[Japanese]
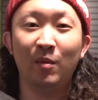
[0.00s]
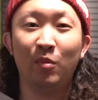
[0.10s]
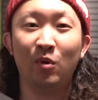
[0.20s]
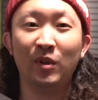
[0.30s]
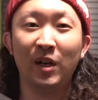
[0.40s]

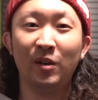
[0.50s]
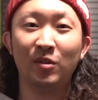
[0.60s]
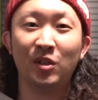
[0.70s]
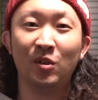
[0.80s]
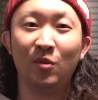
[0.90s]
僕なりの
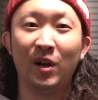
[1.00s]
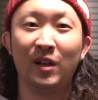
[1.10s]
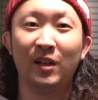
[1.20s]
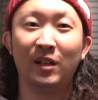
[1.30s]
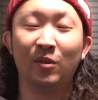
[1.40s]
使用
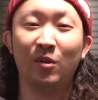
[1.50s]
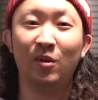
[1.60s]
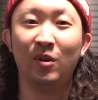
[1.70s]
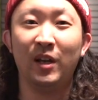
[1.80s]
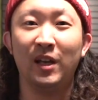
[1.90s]
感など
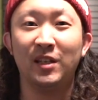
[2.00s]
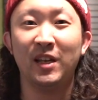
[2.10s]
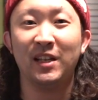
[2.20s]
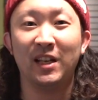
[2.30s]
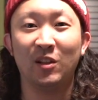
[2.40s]
を、えー、
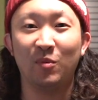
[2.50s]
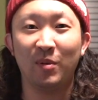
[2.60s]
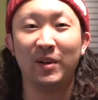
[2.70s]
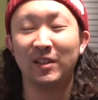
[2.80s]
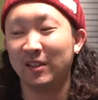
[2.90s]
シェアしたいと思
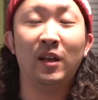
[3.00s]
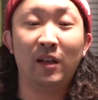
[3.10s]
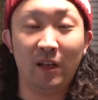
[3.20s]
います。